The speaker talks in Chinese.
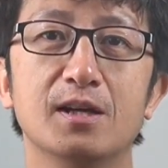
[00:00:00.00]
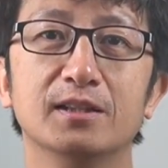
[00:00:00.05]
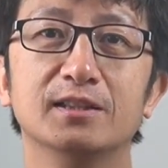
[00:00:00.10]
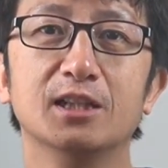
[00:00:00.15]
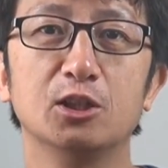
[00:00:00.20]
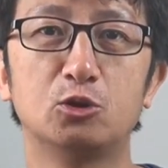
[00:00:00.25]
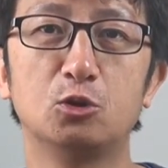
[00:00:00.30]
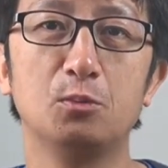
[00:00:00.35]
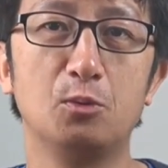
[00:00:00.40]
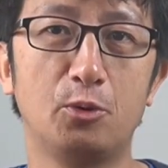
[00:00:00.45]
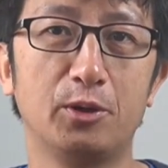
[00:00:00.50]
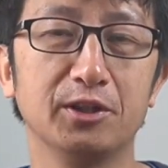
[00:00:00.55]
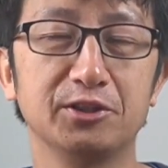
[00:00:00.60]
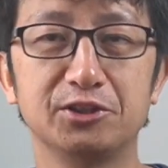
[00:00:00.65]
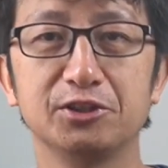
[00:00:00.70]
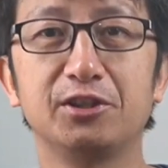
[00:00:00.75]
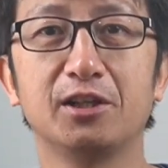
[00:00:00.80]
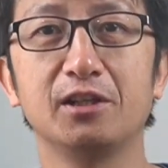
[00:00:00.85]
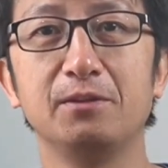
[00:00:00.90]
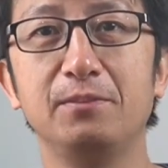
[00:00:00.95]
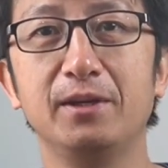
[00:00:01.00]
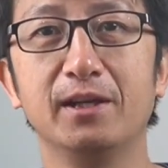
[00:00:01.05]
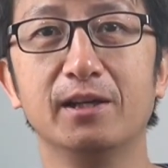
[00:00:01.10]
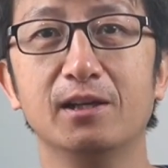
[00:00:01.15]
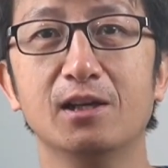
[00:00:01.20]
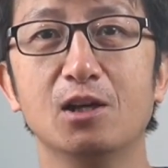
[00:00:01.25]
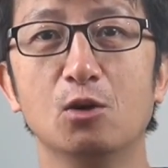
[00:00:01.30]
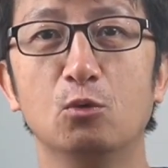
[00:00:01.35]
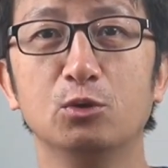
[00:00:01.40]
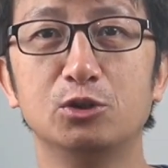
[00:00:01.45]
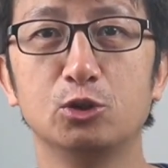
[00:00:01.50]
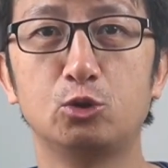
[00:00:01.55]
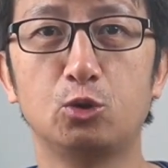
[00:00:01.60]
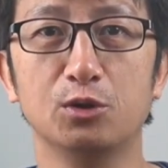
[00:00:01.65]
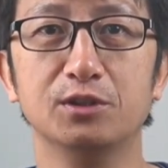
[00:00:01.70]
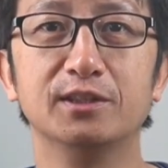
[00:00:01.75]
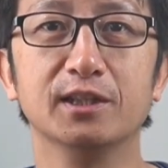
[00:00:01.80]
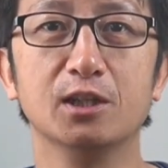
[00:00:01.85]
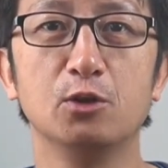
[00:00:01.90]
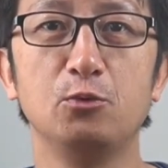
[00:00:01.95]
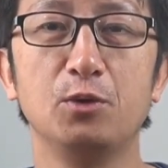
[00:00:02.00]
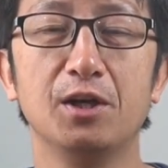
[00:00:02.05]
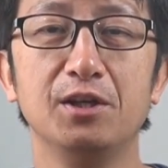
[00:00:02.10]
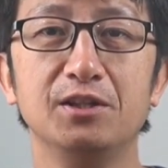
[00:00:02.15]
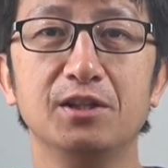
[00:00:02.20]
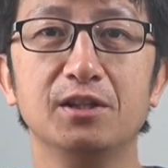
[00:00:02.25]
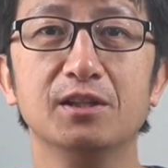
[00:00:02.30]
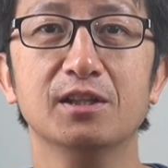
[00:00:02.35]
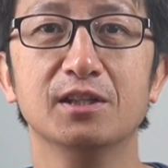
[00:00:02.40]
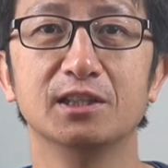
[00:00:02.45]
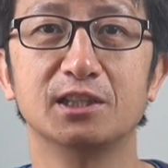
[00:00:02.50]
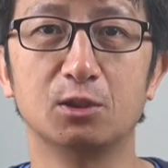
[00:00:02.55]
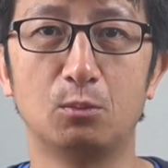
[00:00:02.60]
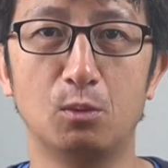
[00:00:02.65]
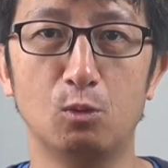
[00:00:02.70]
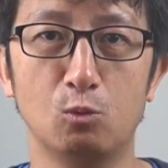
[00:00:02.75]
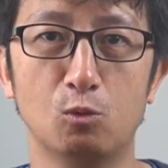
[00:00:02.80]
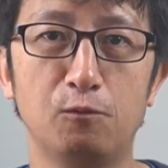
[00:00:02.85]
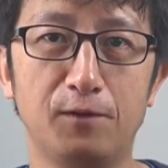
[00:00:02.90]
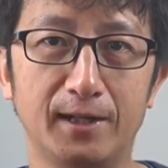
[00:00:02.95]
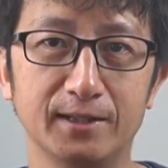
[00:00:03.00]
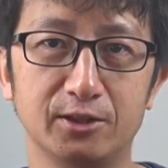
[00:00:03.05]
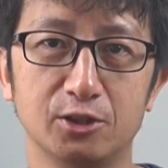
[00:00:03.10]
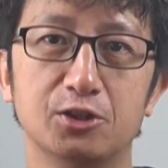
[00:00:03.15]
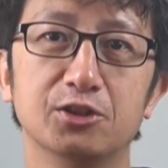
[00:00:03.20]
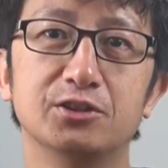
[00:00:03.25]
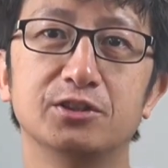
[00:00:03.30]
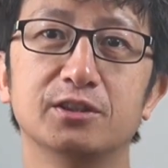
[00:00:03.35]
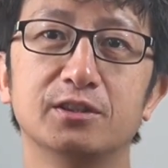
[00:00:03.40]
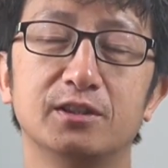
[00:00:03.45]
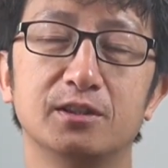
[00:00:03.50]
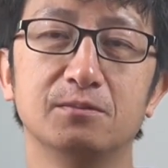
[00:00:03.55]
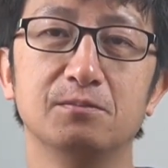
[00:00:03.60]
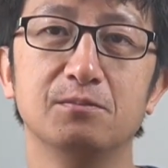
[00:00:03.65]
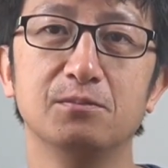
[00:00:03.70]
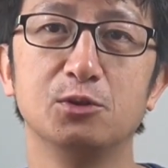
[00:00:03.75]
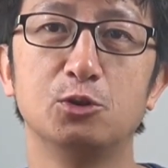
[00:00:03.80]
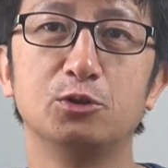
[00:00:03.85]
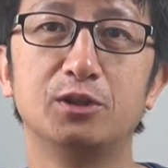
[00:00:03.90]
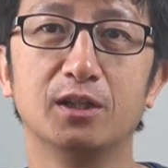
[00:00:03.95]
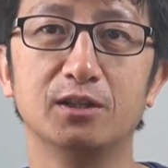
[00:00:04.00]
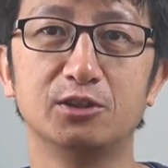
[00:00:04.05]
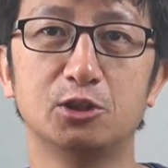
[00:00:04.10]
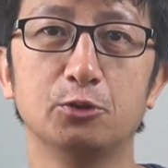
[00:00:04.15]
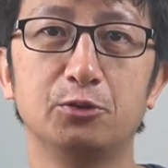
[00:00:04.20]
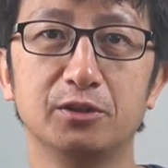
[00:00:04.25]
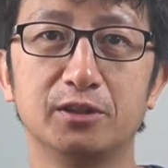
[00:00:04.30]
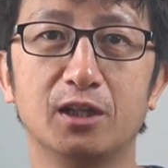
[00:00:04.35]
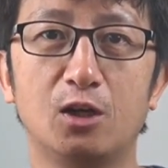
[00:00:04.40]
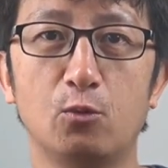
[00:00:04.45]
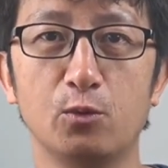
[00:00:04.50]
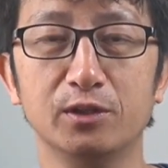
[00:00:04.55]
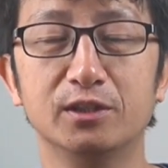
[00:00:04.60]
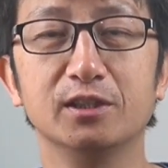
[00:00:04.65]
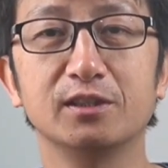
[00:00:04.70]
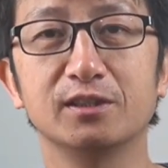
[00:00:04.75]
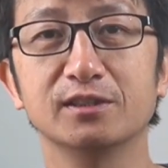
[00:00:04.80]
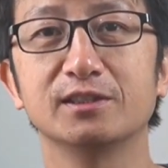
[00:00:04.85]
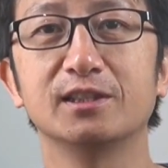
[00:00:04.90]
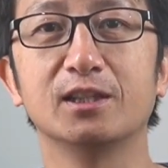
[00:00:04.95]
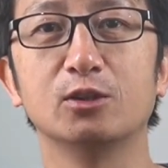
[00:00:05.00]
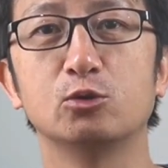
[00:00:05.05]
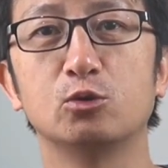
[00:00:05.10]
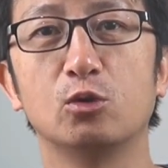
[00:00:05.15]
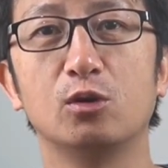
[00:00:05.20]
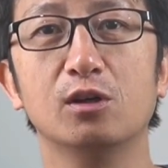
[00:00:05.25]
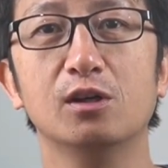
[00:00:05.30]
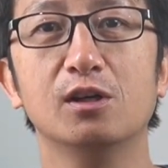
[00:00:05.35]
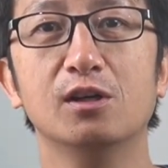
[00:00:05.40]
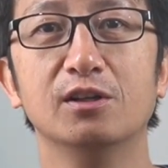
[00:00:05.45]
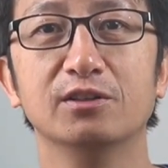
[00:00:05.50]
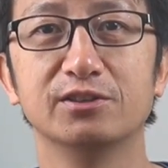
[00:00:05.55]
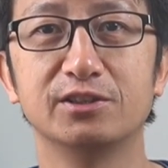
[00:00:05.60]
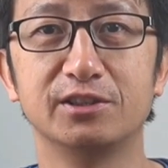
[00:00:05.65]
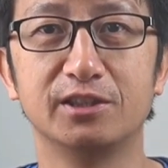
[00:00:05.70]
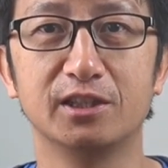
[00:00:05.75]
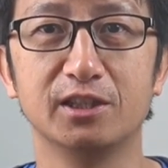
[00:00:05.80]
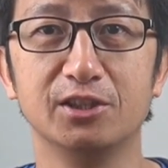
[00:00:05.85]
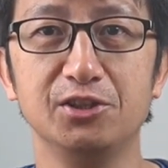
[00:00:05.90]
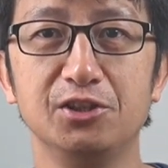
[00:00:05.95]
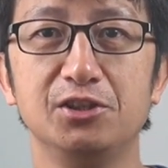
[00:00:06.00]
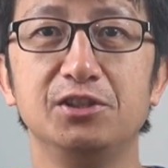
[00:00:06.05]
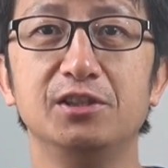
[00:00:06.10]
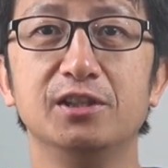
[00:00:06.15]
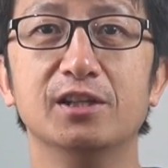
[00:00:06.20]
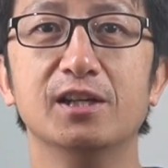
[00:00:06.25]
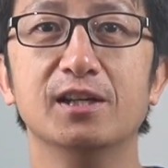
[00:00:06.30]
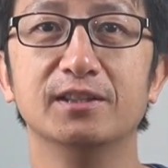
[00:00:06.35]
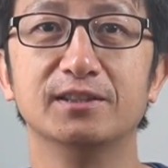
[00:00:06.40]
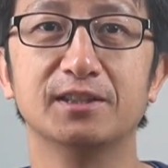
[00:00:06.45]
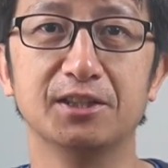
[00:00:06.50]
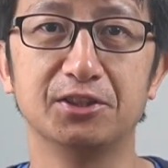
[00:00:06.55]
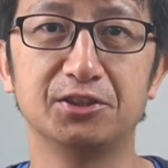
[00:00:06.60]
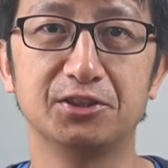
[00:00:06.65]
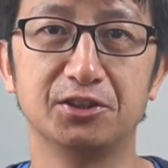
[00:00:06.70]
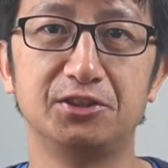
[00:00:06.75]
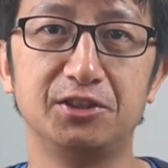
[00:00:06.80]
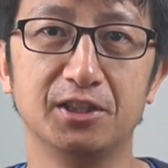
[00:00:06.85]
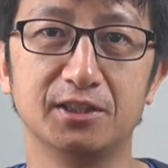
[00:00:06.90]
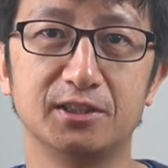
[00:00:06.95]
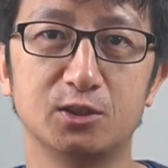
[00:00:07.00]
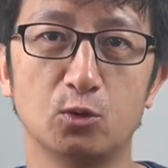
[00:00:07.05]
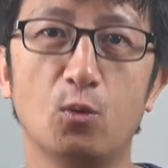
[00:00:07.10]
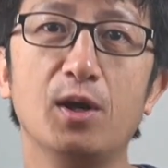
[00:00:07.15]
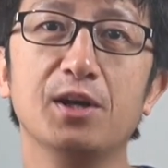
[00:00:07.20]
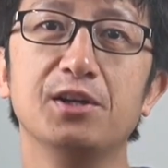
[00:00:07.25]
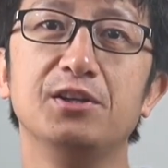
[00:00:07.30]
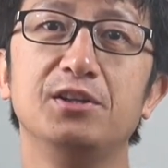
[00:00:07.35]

在叔本华的思想里面，物质存在的原因是我们无法得知的，就像哲学家维特根斯坦说，世界的意义在世界之外